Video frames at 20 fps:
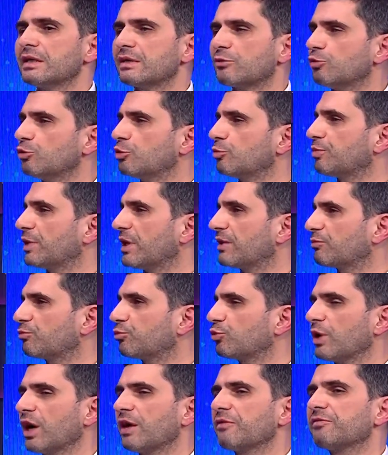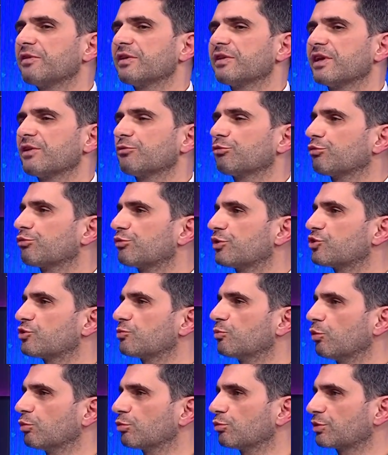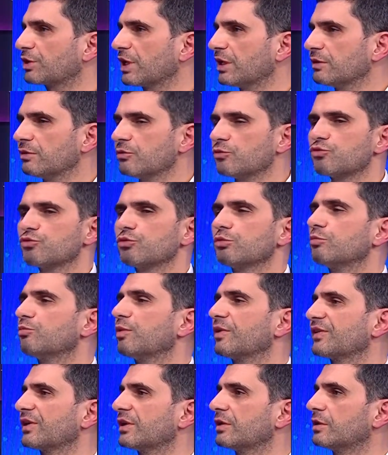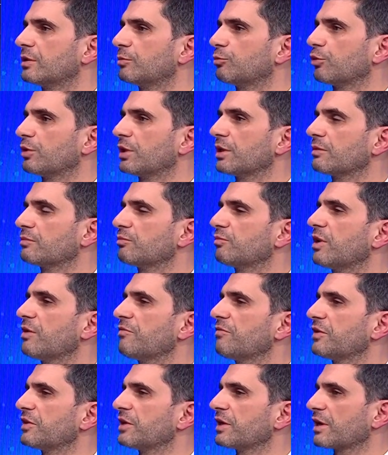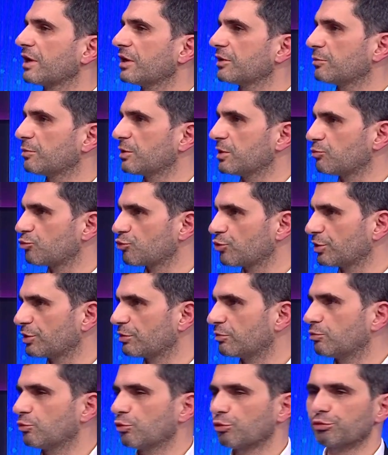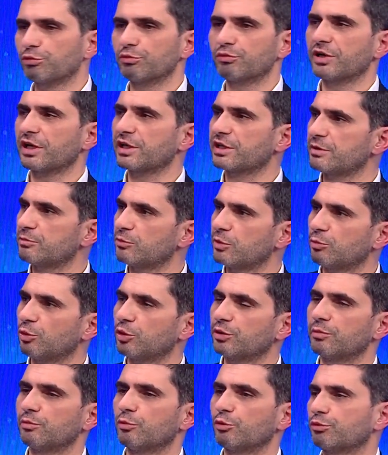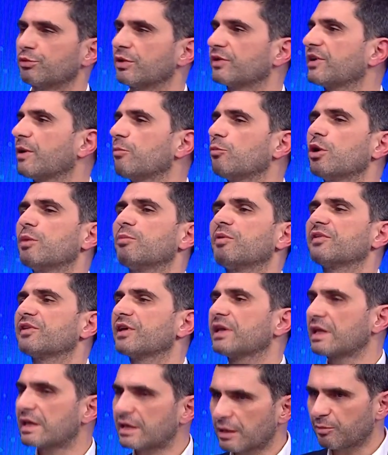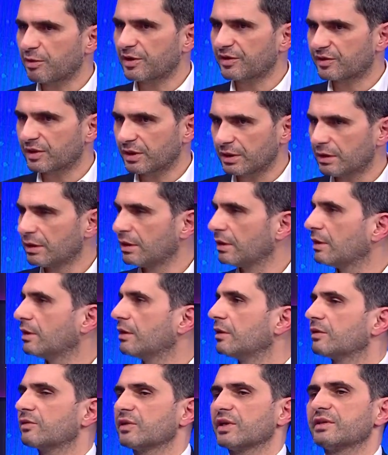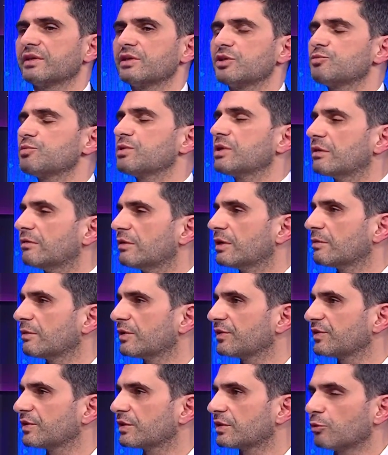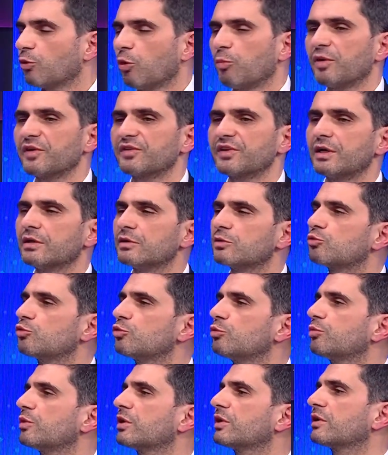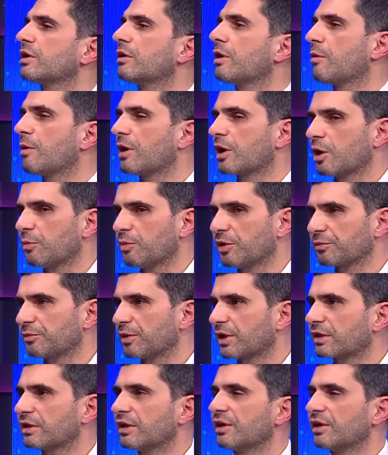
Kulüpler bu her federasyon seçimi olurken şunun pazarlığını yapıyorlar. PFDK'da benim şu adamım olsun, takvimde bu adamım olsun. E sen böyle pazarlık yaparsan zaten hiçbir yere varamazsın ki. O pazarlığı kulüplere tamamen kapatmak lazım.